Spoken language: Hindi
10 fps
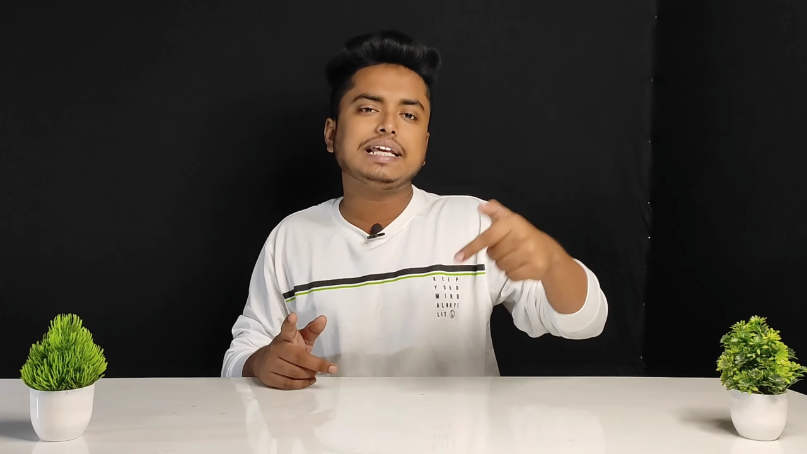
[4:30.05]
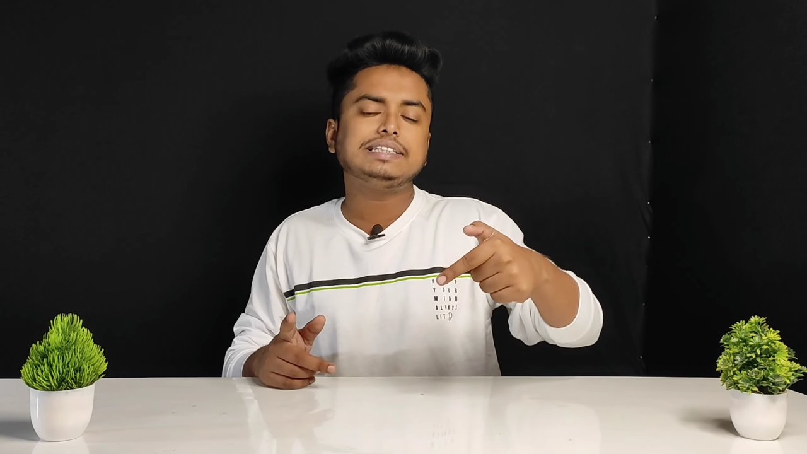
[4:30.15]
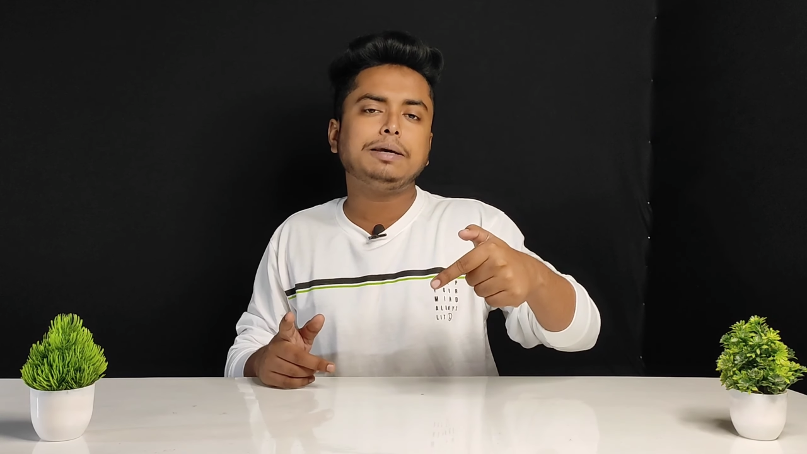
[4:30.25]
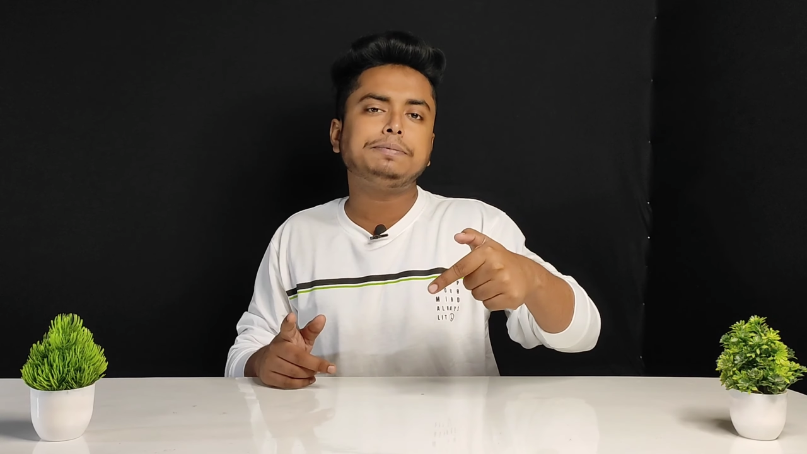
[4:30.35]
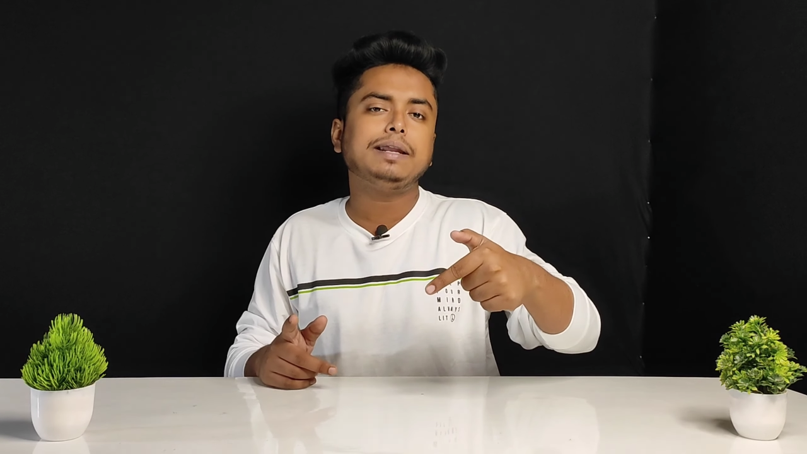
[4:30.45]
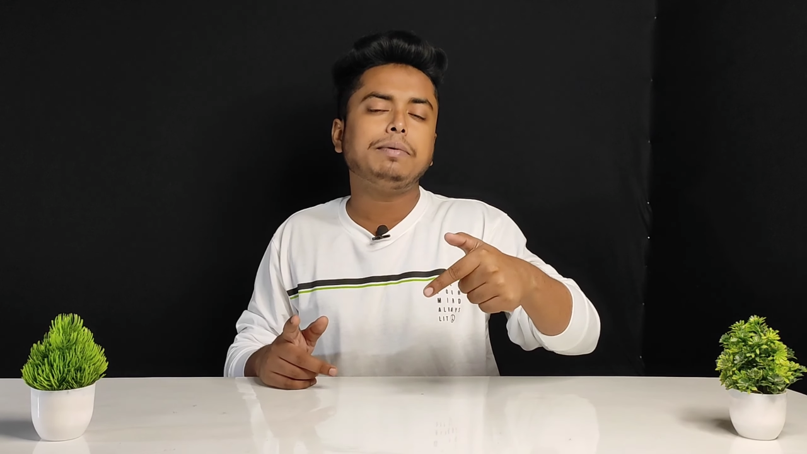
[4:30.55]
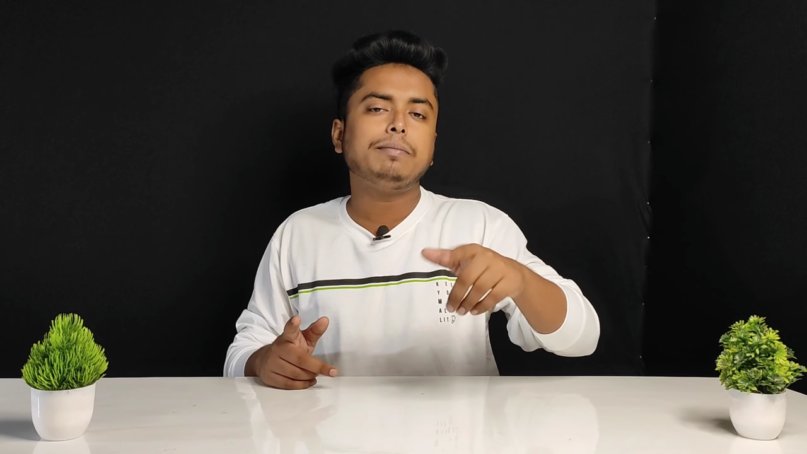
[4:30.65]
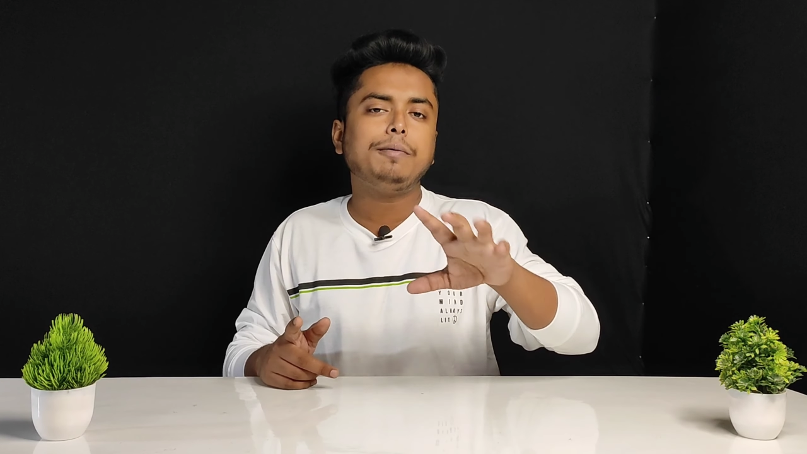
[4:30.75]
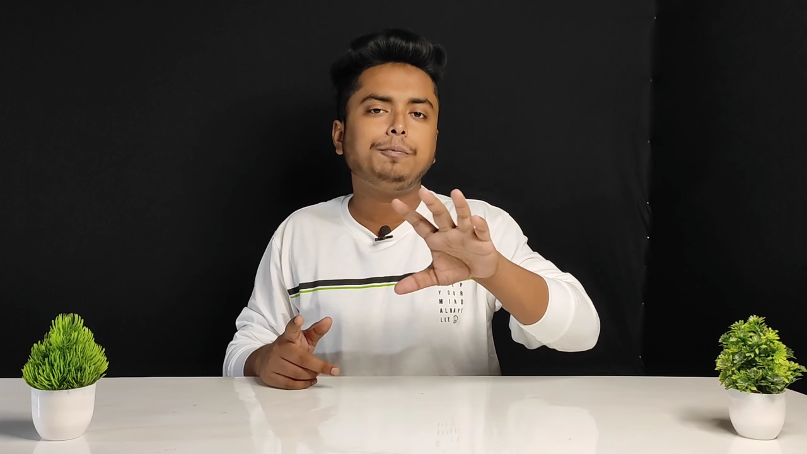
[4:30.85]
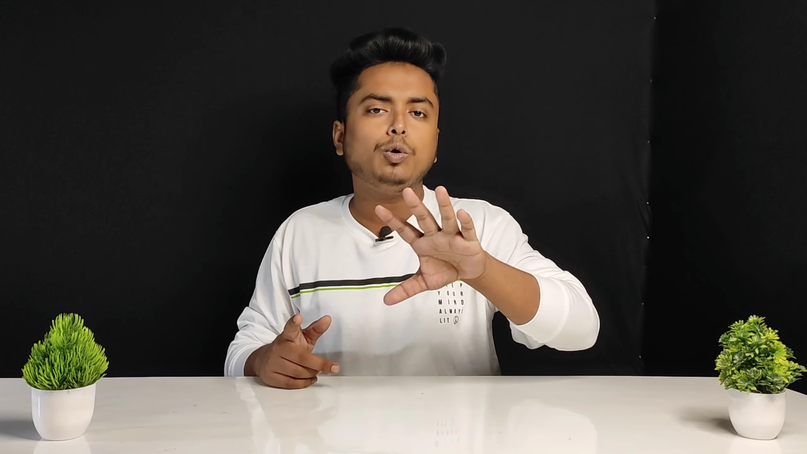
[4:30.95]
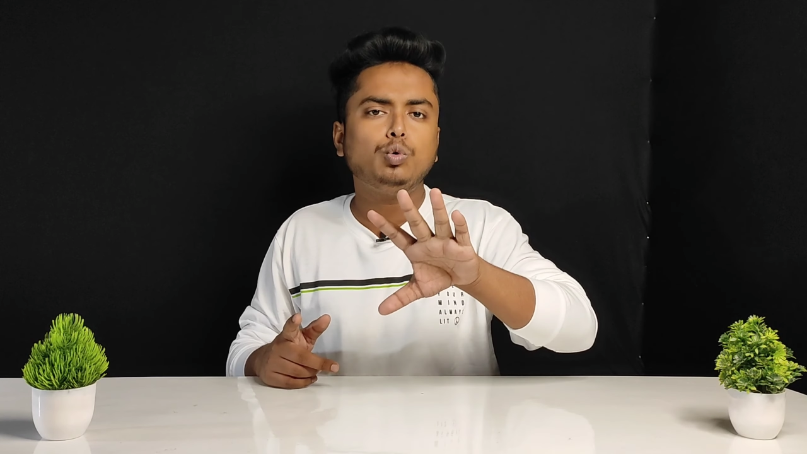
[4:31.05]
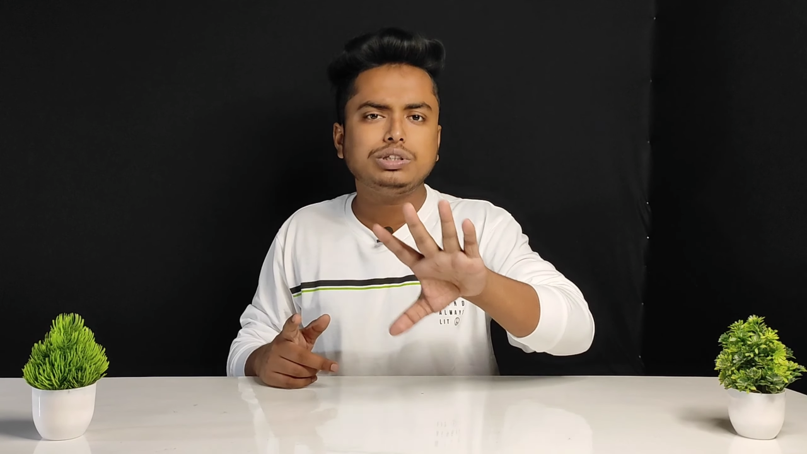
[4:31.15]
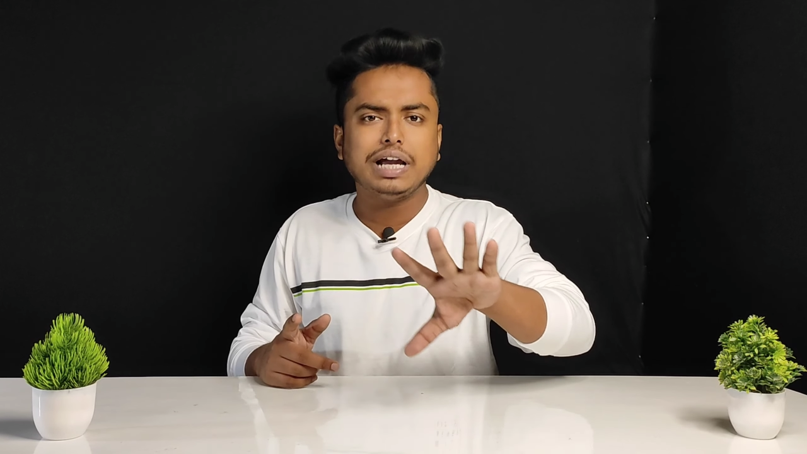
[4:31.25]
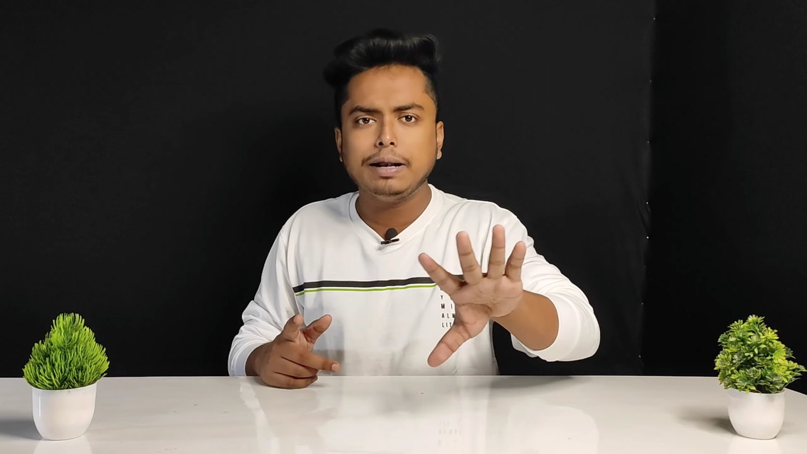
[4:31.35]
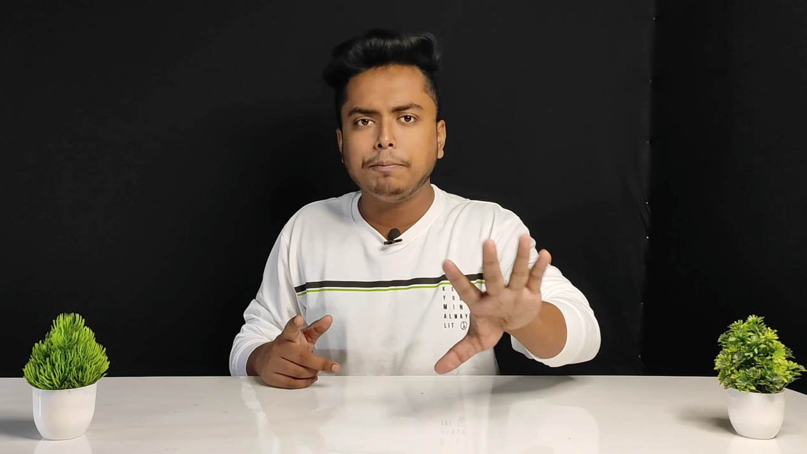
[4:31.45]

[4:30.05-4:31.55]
डिस्क्रिप्शन में मैं आपको कुछ